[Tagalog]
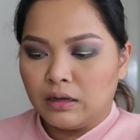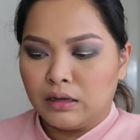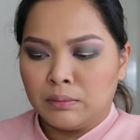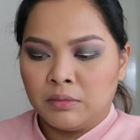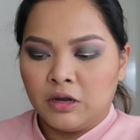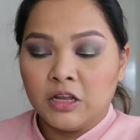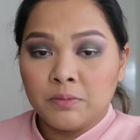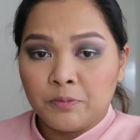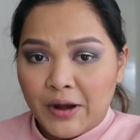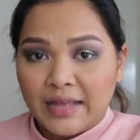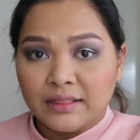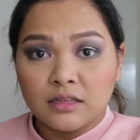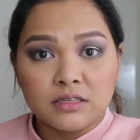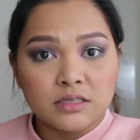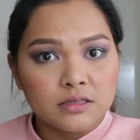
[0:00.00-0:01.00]
um,
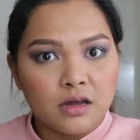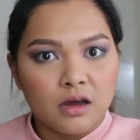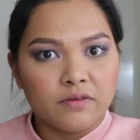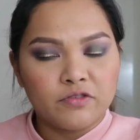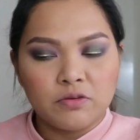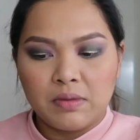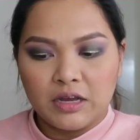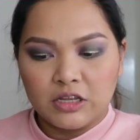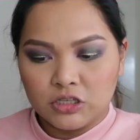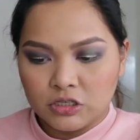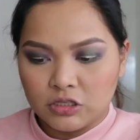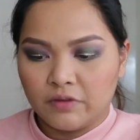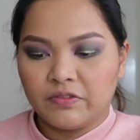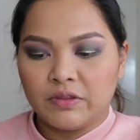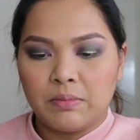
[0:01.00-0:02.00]
unbranded stuff, yung mga
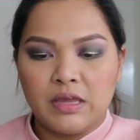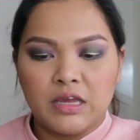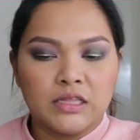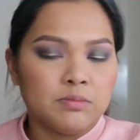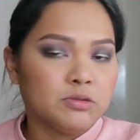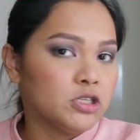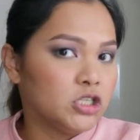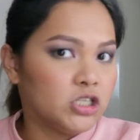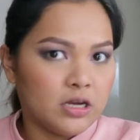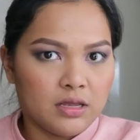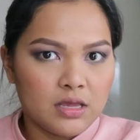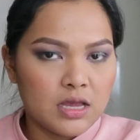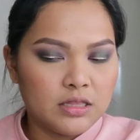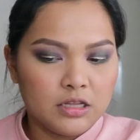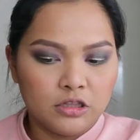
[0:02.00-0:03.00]
stuff na makikita mo sa
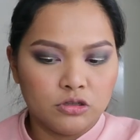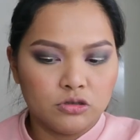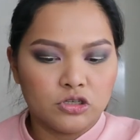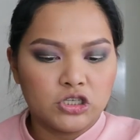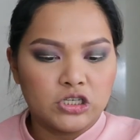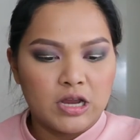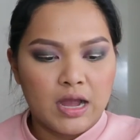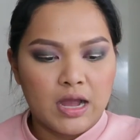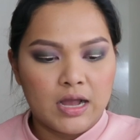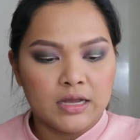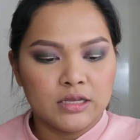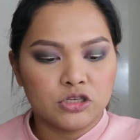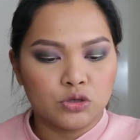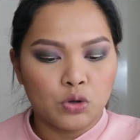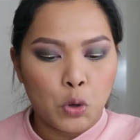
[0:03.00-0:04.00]
Changi, nandun
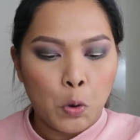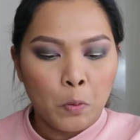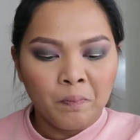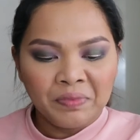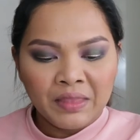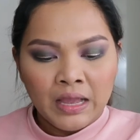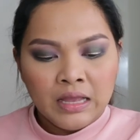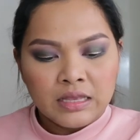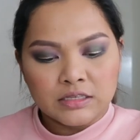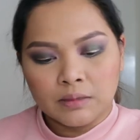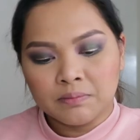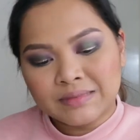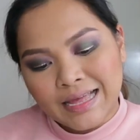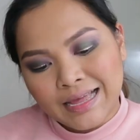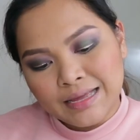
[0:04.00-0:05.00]
siya. So,
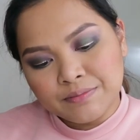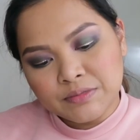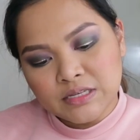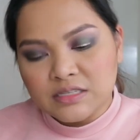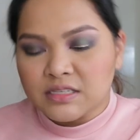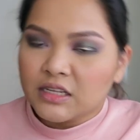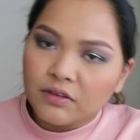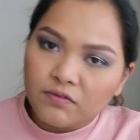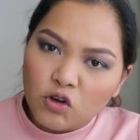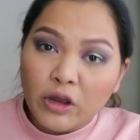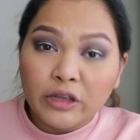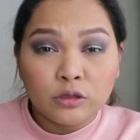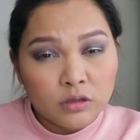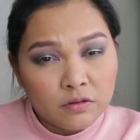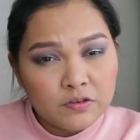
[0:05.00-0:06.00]
sometimes, instead of
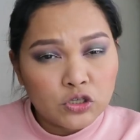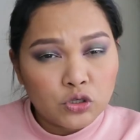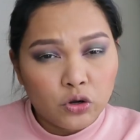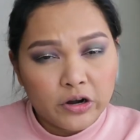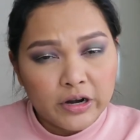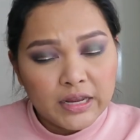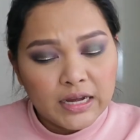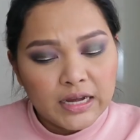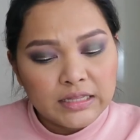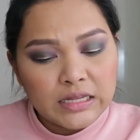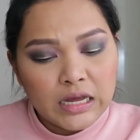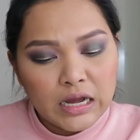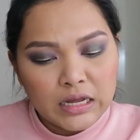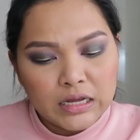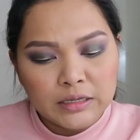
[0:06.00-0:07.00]
going to Divisoria,
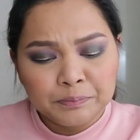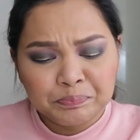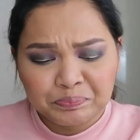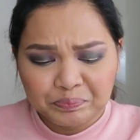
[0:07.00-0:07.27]
nag,